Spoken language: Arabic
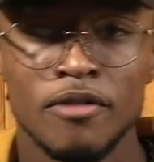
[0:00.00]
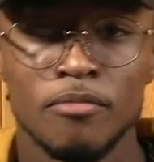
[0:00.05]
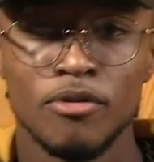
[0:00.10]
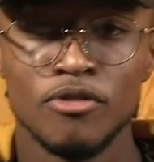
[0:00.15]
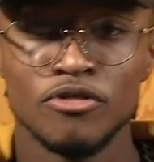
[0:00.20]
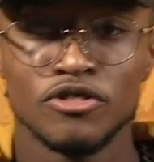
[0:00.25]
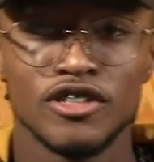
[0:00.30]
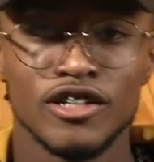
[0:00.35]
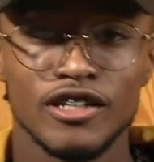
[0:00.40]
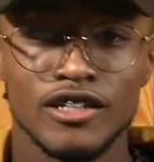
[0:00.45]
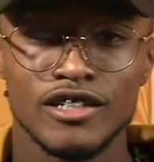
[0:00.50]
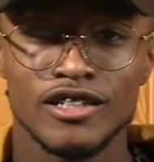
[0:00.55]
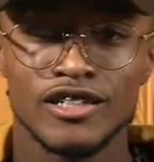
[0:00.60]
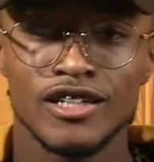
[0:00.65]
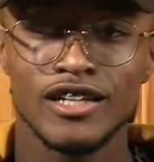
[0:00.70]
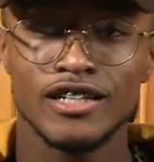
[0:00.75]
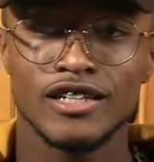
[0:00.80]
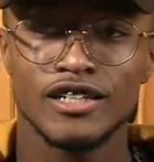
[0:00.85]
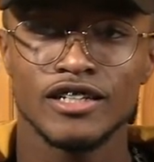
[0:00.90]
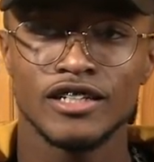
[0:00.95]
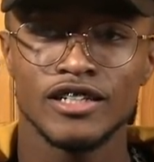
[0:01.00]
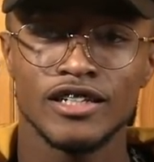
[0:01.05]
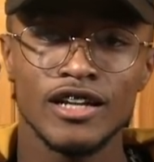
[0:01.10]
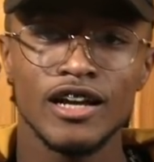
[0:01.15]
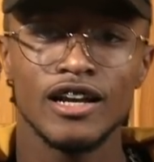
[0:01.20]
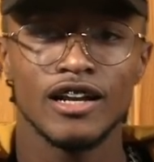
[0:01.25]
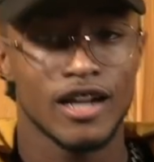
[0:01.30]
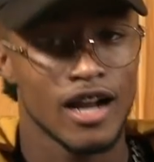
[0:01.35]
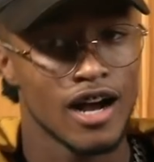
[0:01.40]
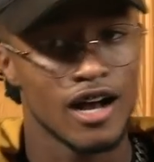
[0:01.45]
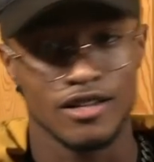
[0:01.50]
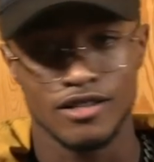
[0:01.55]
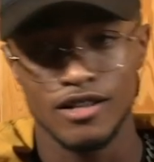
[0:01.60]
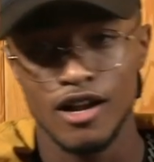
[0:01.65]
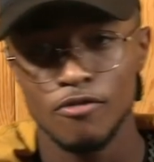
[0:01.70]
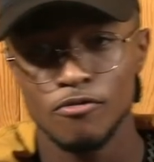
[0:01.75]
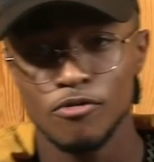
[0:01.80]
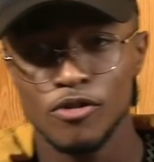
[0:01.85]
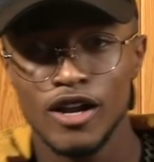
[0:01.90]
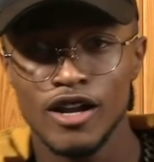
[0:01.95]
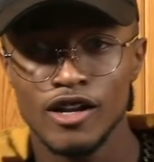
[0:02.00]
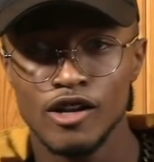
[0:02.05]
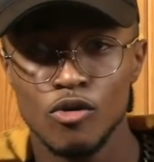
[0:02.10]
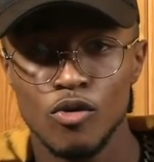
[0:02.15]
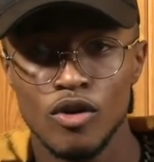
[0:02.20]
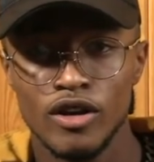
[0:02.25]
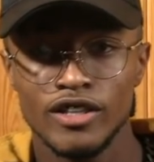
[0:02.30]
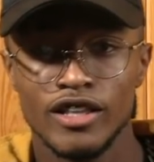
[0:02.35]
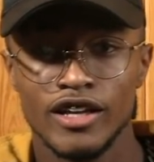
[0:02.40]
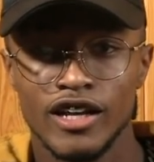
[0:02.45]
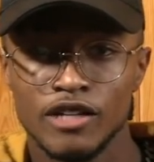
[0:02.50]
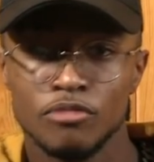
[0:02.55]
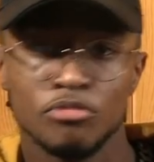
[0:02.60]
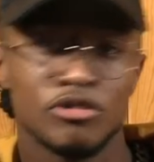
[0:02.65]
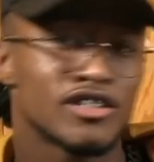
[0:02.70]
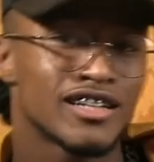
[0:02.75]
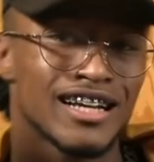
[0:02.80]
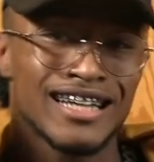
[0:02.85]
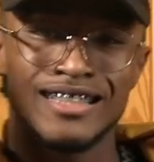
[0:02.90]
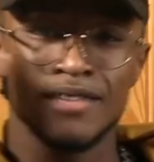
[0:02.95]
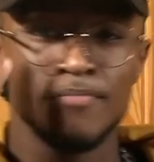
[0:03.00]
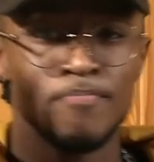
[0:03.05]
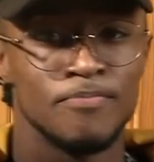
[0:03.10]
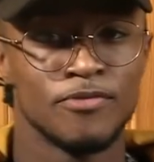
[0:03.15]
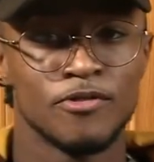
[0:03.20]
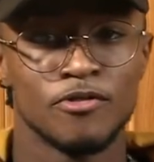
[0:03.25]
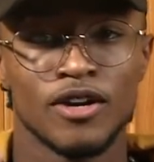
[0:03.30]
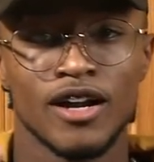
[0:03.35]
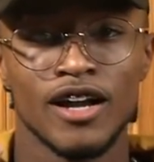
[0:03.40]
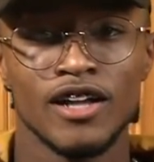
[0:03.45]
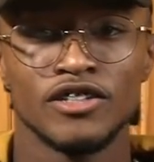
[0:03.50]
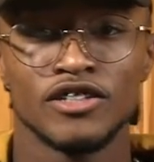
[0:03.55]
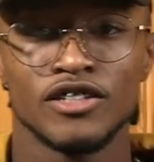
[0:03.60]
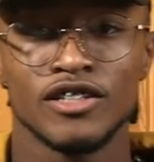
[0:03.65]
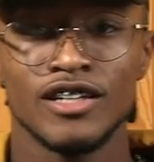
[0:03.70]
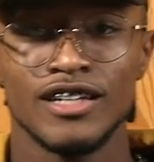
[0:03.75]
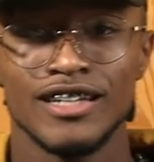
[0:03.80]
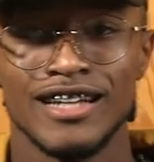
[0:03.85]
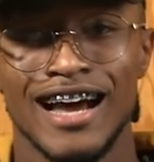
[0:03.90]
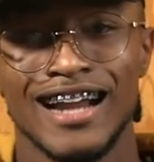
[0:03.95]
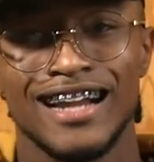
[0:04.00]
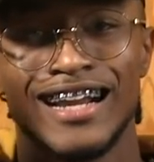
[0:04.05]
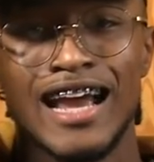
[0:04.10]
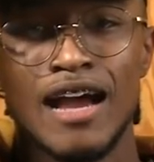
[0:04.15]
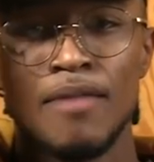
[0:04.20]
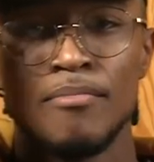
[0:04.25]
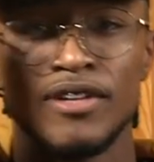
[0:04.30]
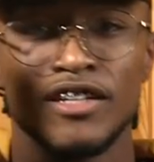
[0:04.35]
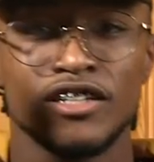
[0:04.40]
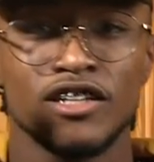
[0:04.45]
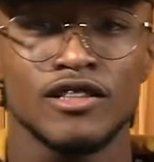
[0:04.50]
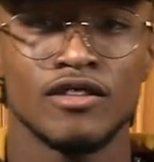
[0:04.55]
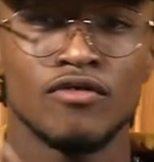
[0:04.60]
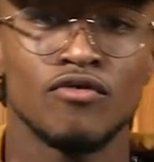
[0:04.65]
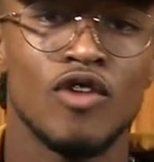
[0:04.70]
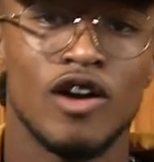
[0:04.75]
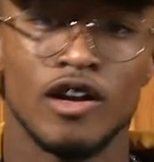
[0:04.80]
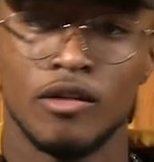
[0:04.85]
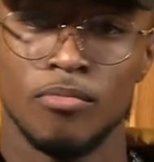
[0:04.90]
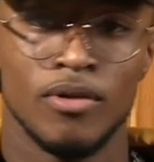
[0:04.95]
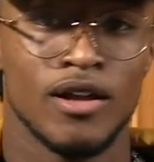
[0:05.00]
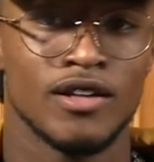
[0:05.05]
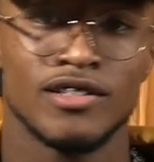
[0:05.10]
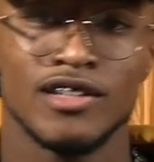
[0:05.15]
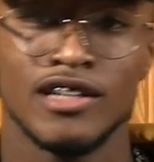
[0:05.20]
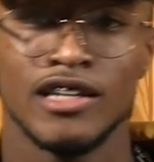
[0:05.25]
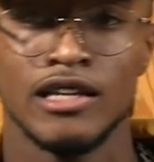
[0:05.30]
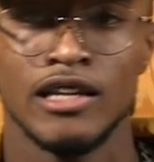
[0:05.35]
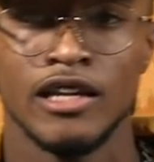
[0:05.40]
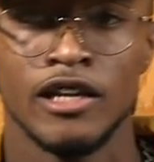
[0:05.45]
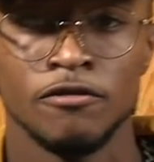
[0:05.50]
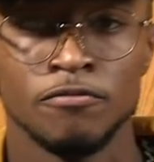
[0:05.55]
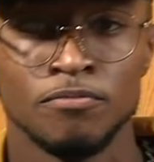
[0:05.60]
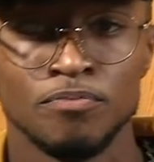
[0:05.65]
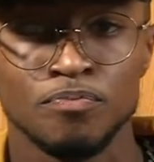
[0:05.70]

بون جات جات جينا لكازا وكانت الوالده كتمشي تخدم وكانت نهار كامل كتخدم في واحد البلاصه اللي